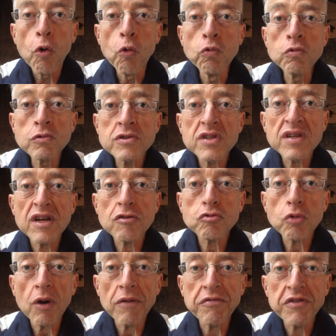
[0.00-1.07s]
um
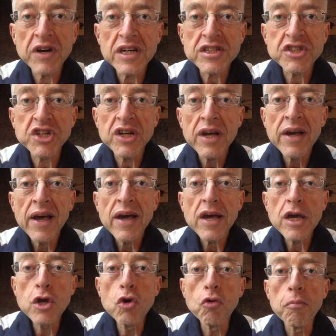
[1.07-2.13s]
centroavante
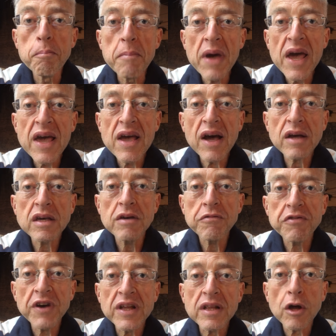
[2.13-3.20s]
e o meia que
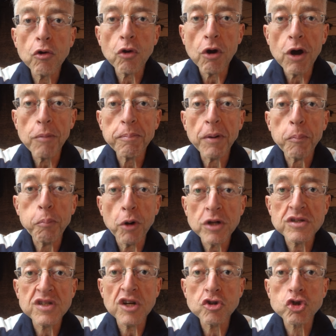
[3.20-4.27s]
vem da Europa.
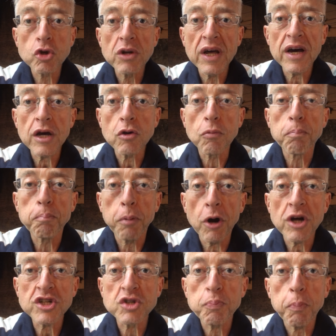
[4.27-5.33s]
Pode ser Juliano?
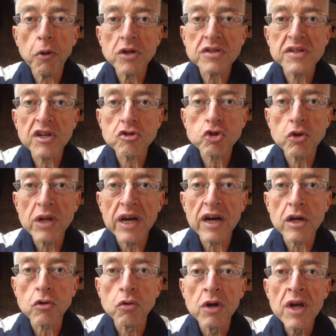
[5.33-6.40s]
Pode, pode ser
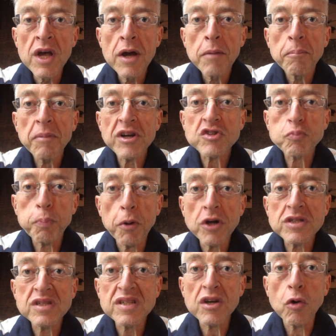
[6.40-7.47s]
Juliano. Mas
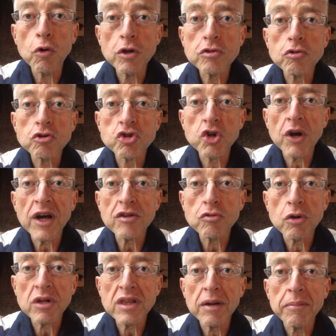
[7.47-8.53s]
pode ser outro
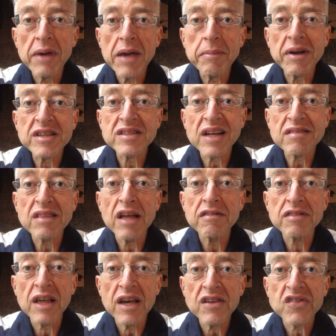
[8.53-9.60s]
jogador também. Mas a
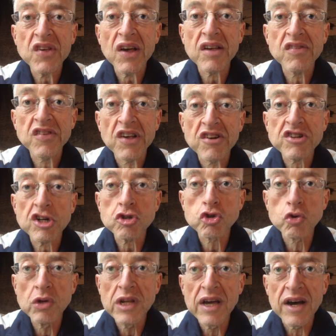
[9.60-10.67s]
tendência é que seja
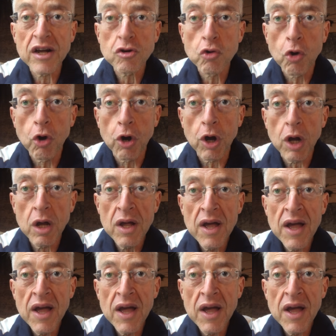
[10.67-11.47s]
Juliano.